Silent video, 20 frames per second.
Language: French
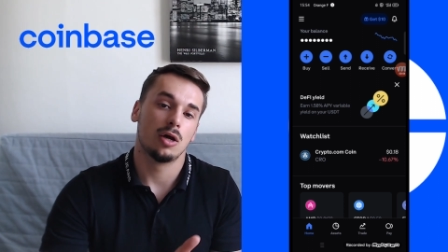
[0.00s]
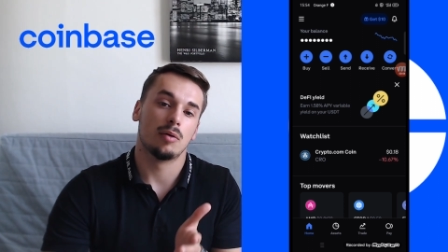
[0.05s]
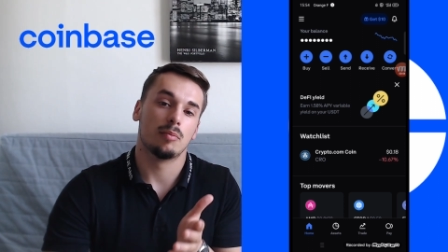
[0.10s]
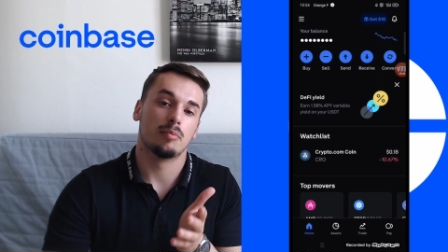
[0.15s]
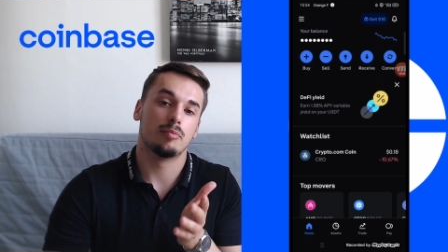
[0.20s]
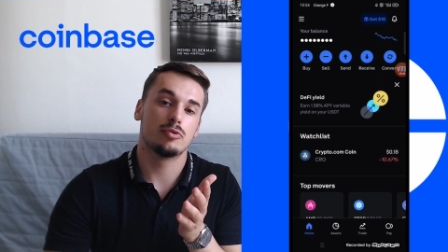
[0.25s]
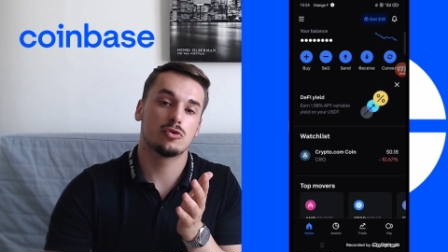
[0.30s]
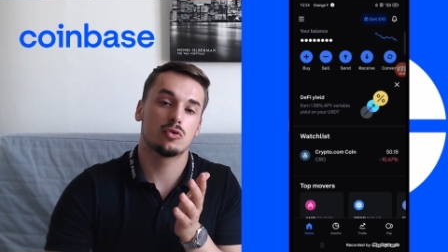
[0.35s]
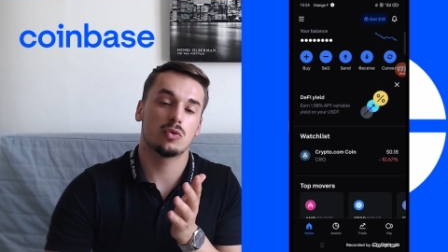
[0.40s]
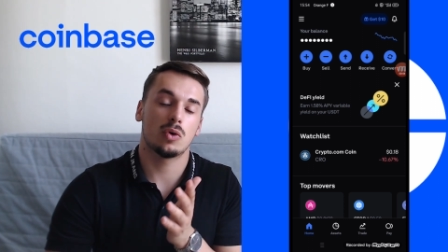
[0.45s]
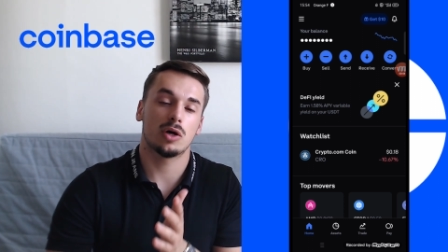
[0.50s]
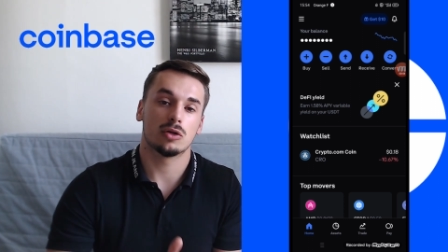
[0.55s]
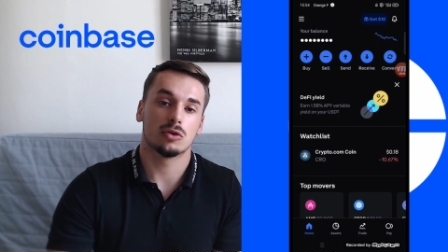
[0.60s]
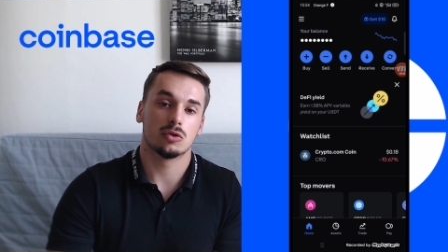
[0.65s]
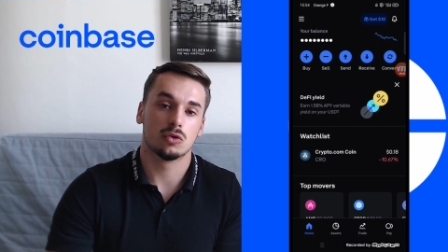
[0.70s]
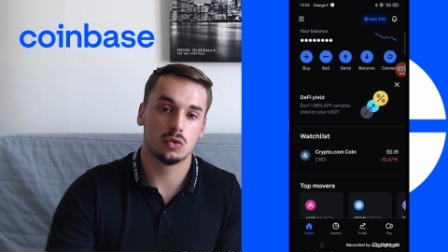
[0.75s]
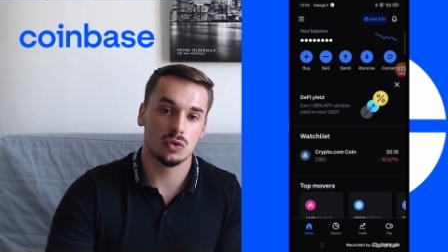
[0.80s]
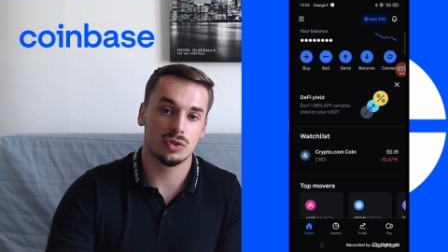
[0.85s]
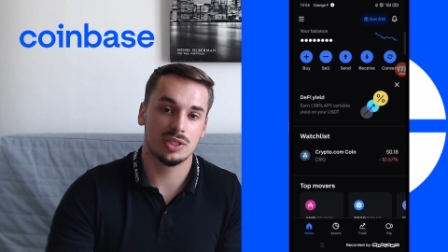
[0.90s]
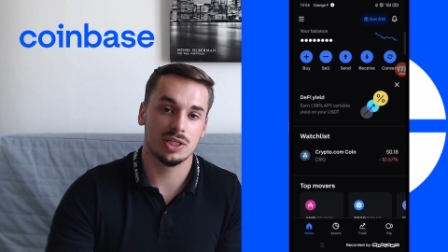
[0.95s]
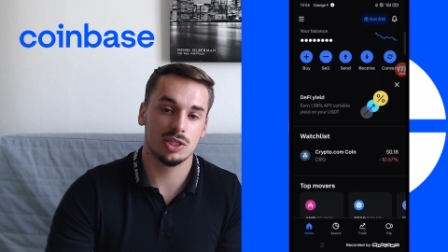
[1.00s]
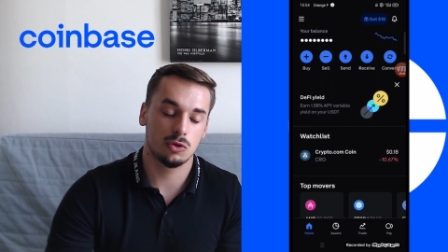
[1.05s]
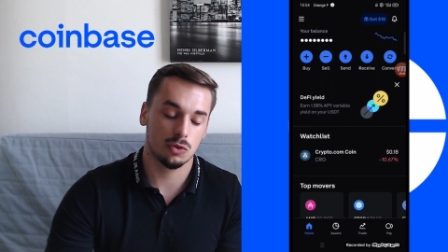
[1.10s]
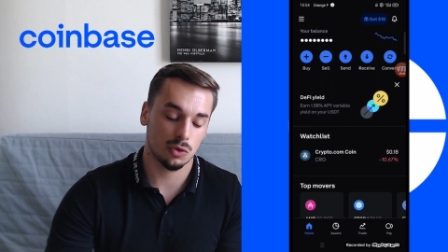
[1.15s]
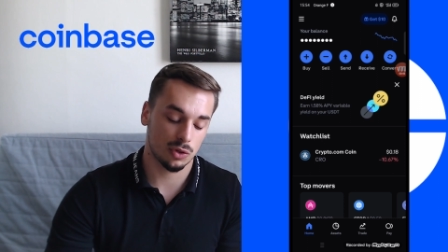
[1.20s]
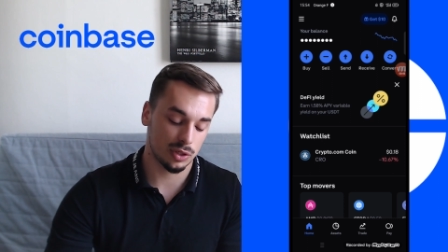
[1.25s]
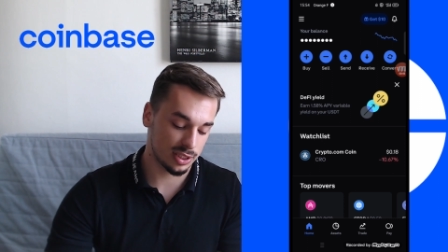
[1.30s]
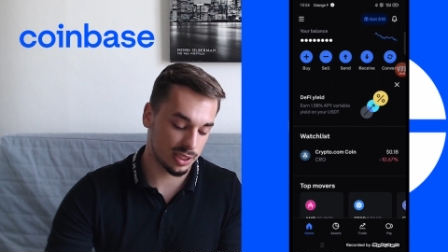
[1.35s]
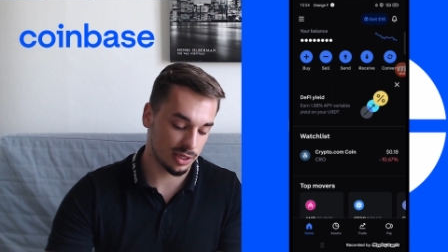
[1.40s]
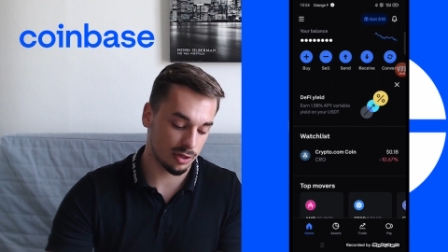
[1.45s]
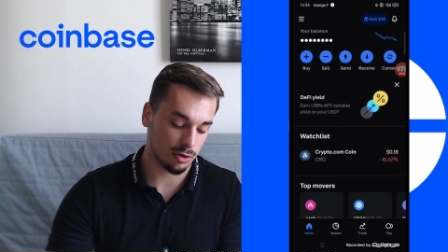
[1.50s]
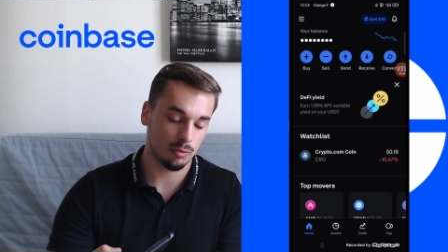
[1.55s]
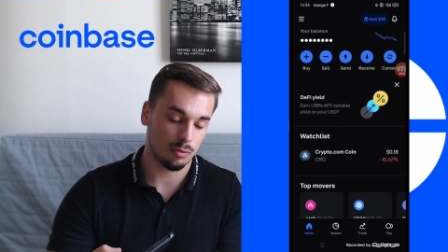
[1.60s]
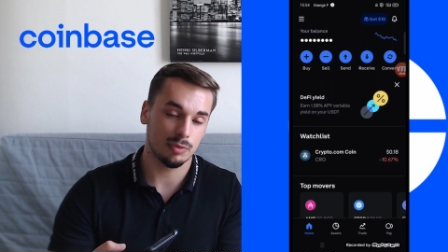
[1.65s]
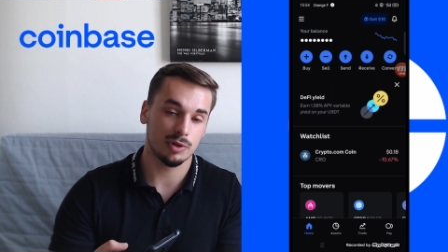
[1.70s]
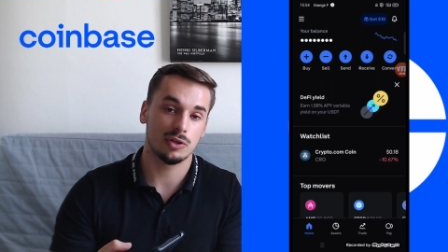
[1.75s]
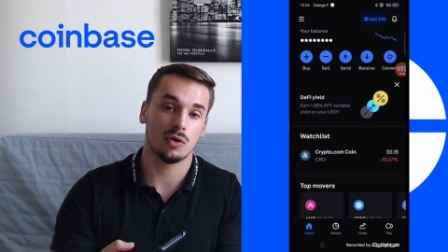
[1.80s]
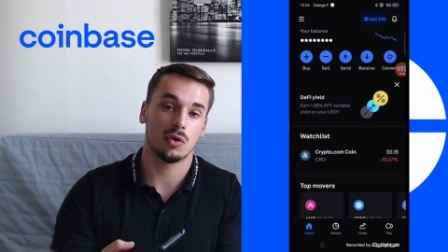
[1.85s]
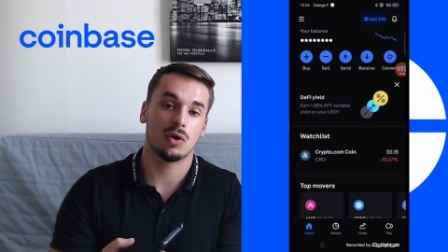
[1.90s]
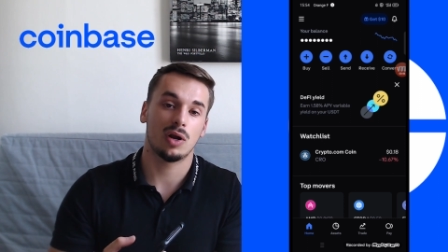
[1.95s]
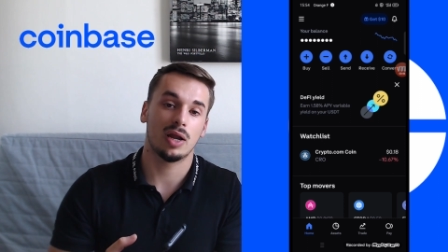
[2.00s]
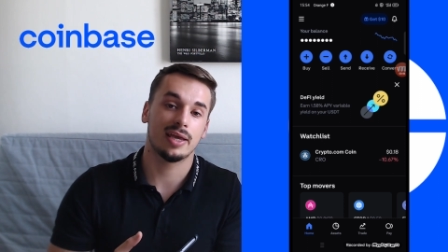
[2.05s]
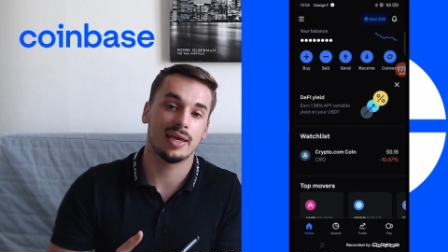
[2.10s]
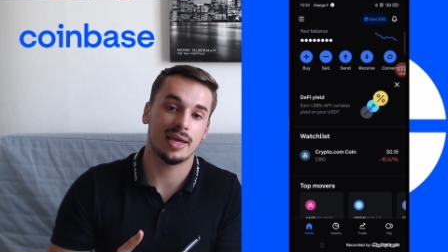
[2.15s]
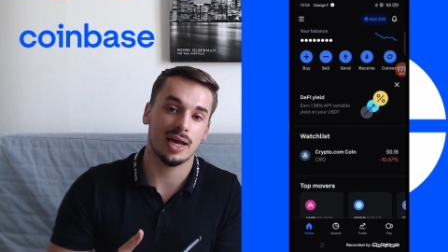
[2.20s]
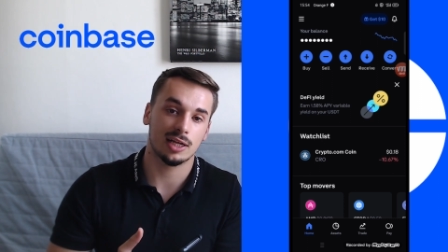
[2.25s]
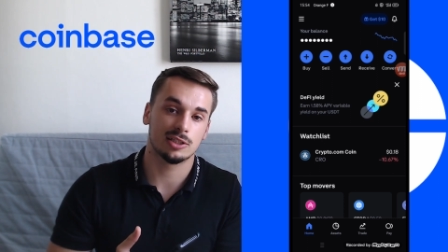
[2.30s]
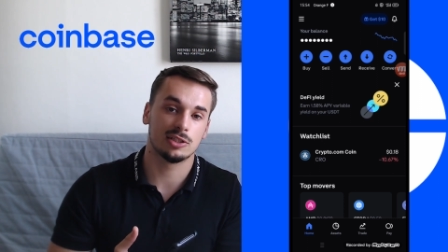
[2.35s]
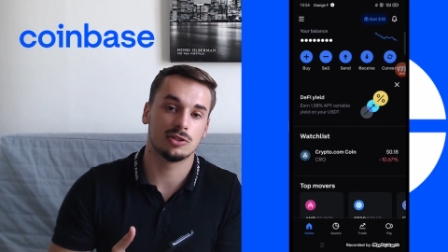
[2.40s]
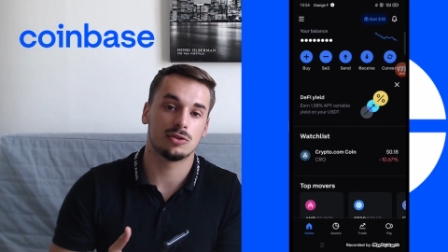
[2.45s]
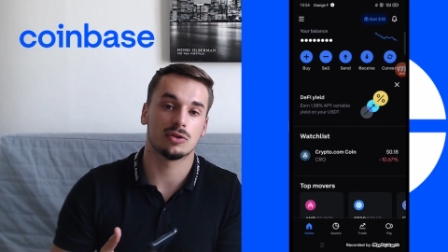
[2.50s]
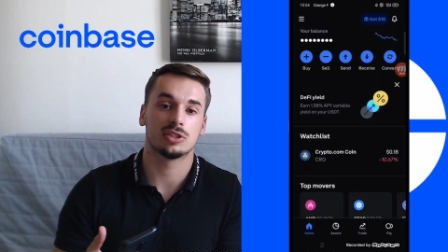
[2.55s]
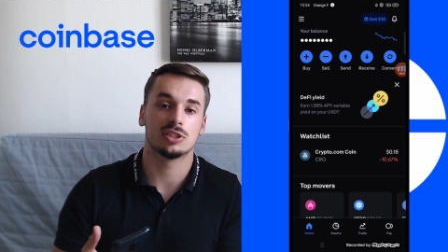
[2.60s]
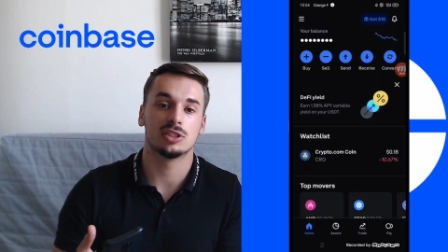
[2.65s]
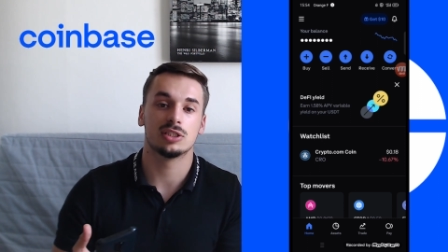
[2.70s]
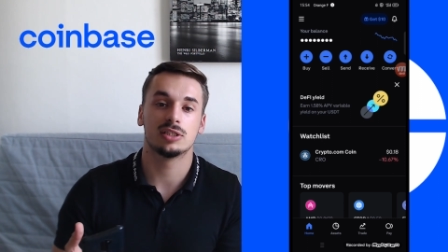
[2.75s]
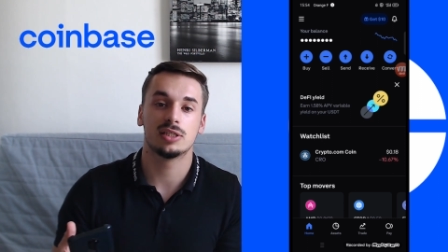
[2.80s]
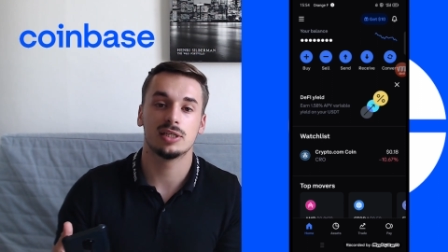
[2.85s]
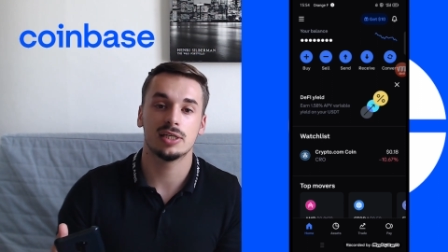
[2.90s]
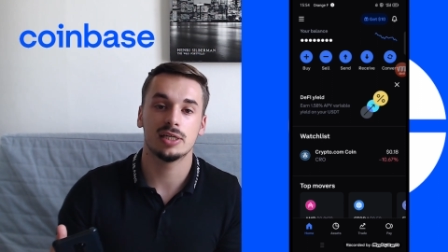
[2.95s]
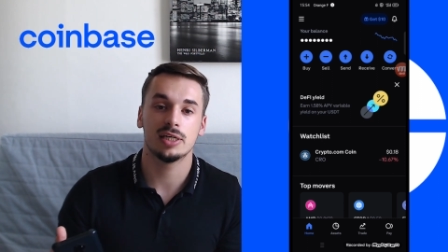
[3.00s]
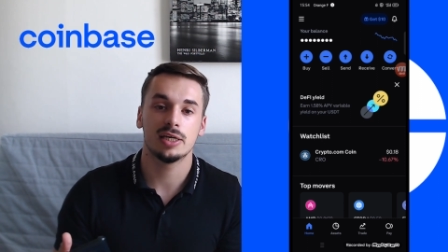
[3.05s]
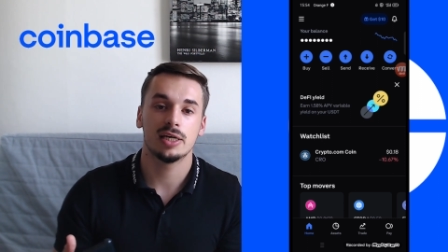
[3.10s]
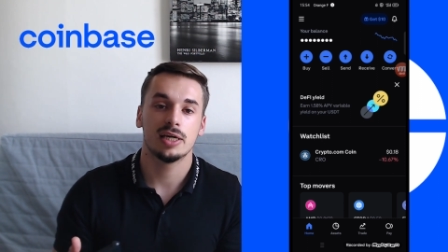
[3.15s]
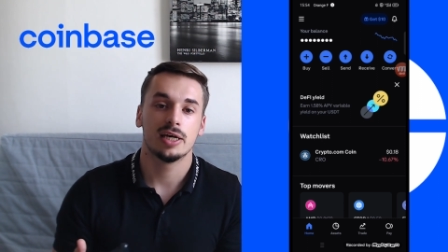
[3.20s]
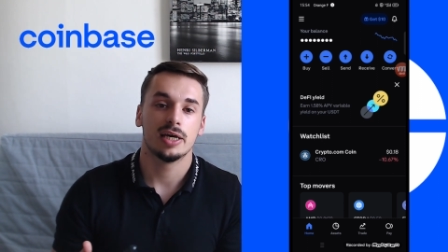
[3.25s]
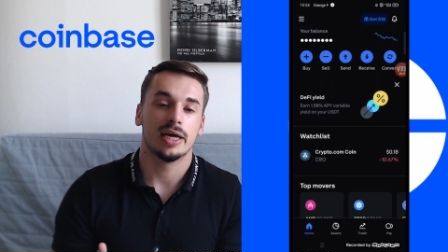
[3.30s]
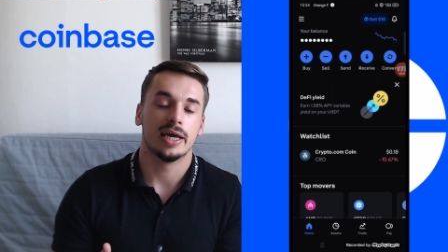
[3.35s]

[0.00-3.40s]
besoin de sécurité en mettant la carte d'identité